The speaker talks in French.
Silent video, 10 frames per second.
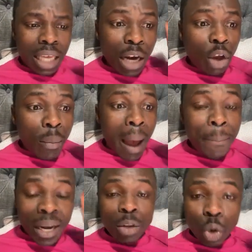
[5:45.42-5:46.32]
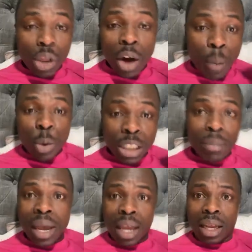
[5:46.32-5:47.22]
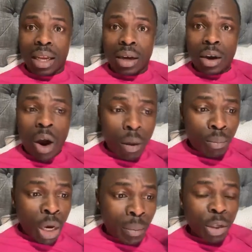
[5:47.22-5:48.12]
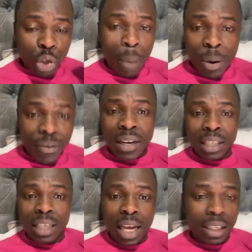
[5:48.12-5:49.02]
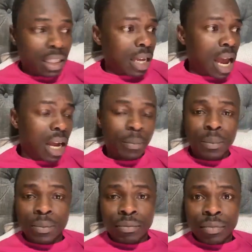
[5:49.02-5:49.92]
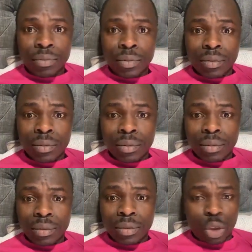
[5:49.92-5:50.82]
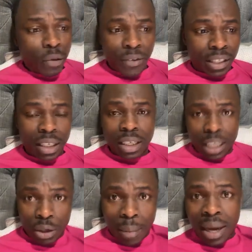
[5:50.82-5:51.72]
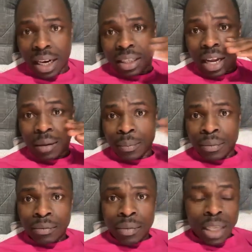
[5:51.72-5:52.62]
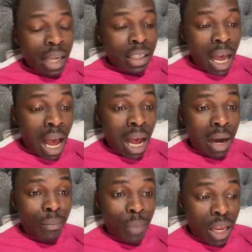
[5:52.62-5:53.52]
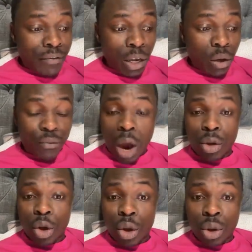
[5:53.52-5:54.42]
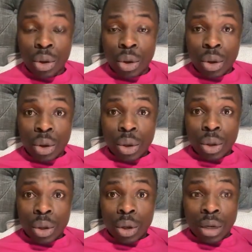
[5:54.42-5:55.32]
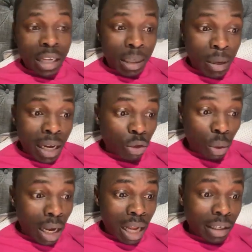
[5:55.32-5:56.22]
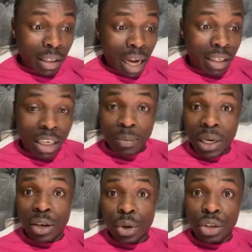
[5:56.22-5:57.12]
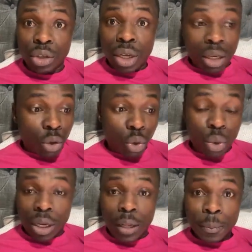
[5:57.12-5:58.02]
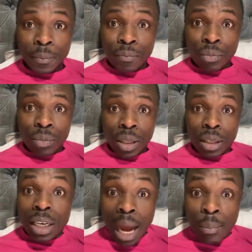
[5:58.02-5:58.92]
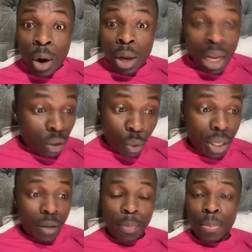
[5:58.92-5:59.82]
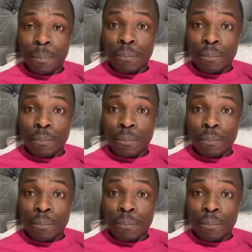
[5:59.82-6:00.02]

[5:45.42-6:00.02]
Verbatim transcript: Quelqu'un m'a appelé tout à l'heure pour dire Mais mon ami, tu n'as plus fait de direct. Il dit Ah, je suis fatigué. C'est une camarade là. Elle dit, ah, moi il vient de voir que l'Assemblée nationale a déjà délibéré le, truc. Hein. Il dit, ah bon Elle dit oui.